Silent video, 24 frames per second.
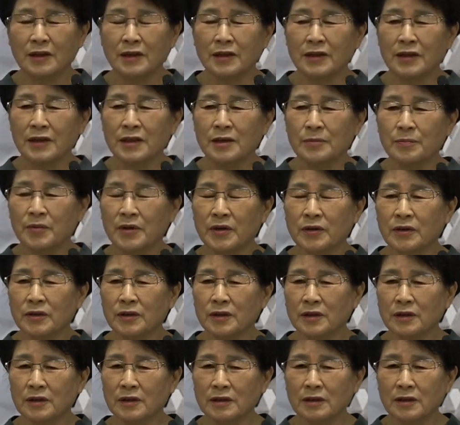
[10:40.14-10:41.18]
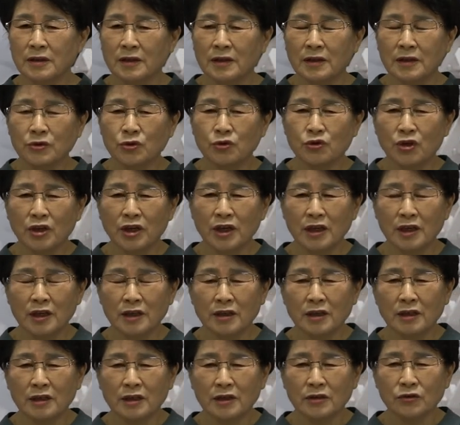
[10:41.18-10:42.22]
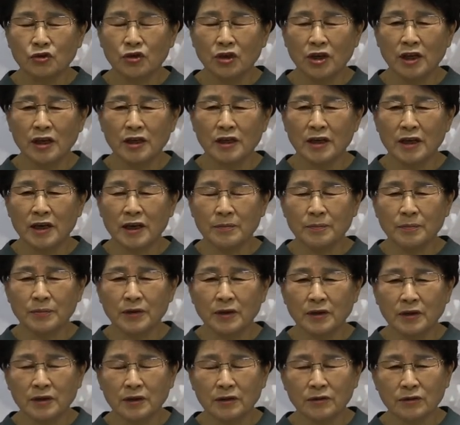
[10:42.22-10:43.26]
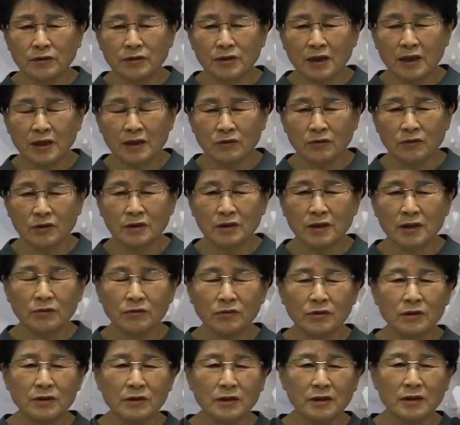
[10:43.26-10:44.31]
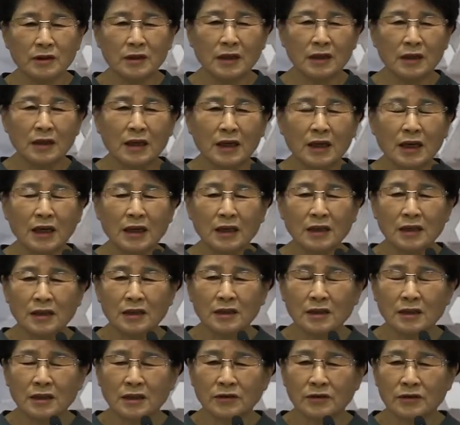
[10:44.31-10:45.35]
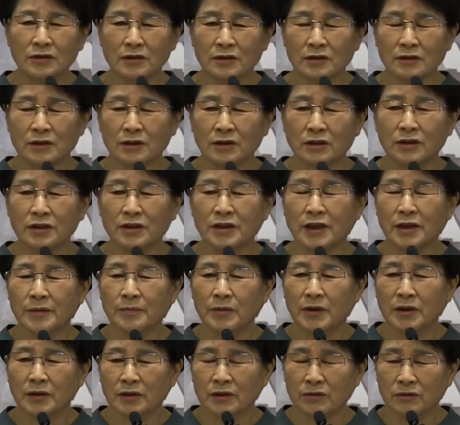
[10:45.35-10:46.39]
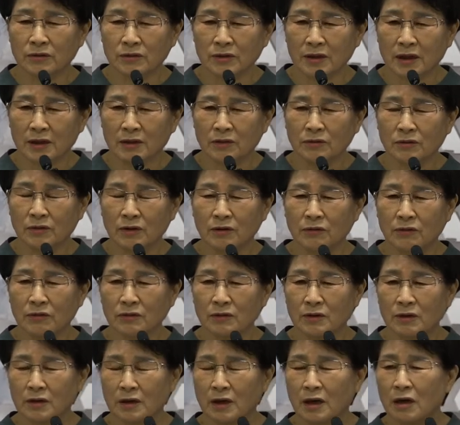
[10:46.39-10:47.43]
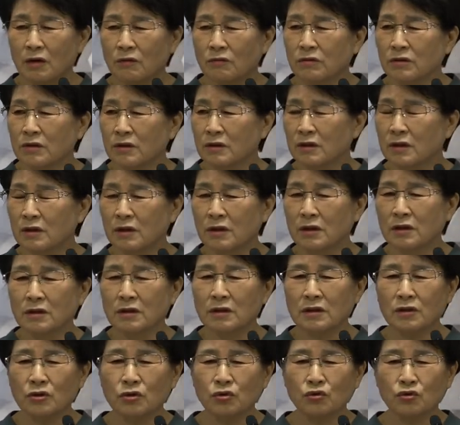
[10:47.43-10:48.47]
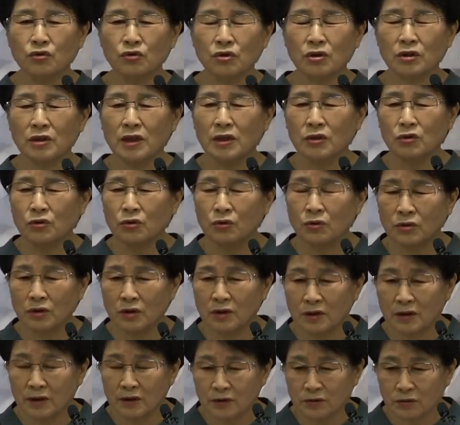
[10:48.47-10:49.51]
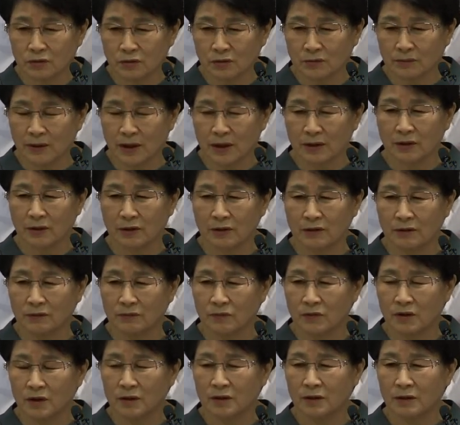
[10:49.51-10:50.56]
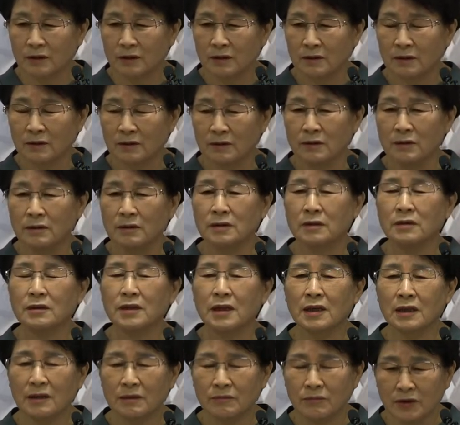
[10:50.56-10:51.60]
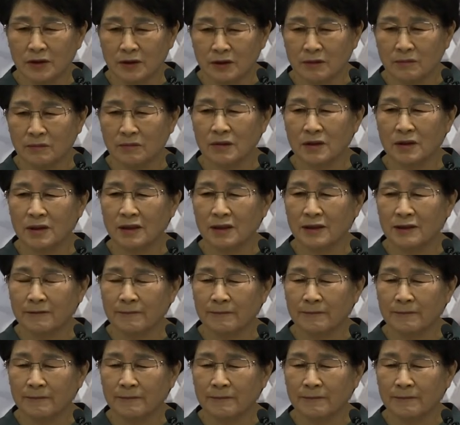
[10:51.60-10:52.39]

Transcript: 이 병기를 죄 죄의 병기로 사용이 되고 있느냐 하나님께 드려서 의의 병기로 사용되고 있느냐 우리는 어느 주인의 종이 될 수밖에 없는 사람들입니다.